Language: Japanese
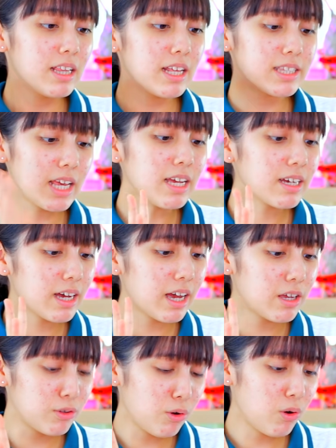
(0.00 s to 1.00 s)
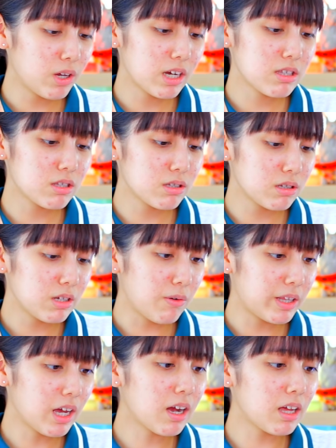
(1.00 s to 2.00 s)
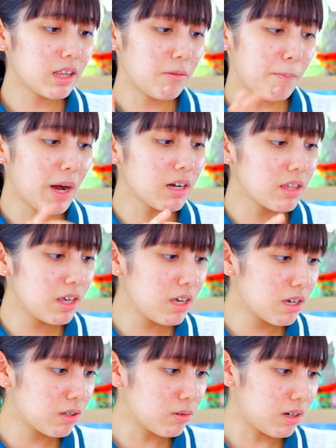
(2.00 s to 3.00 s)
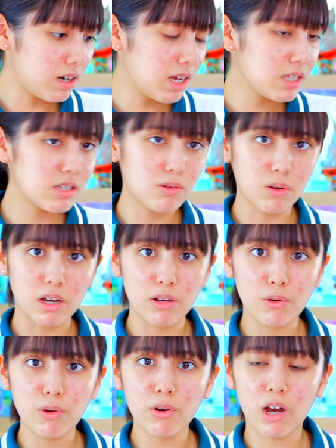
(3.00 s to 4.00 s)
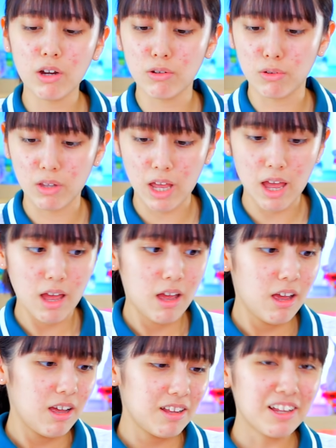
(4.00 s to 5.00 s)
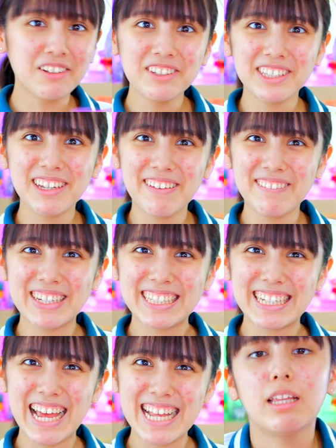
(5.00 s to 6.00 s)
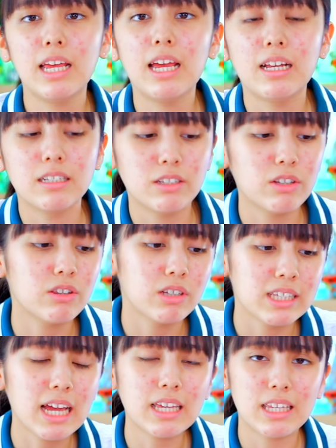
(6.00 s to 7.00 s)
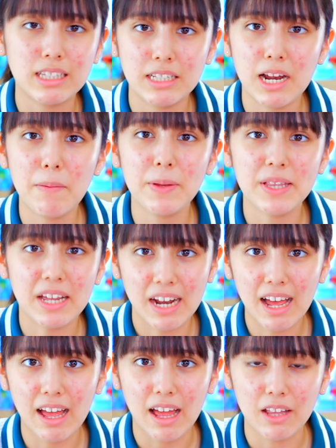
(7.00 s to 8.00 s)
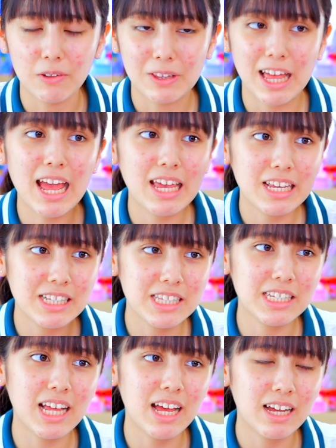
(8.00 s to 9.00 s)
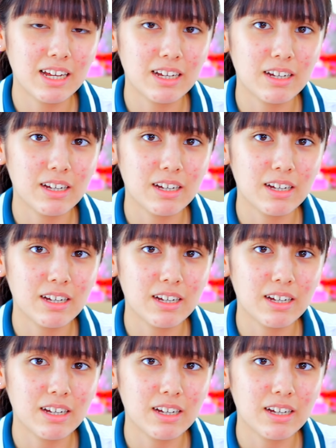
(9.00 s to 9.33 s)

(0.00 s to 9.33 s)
で前回のやつにはなかったパンケーキとかレジとかいろいろあるので楽しみ、マジで。でちょっとさっき調べたら、あのだいいちだん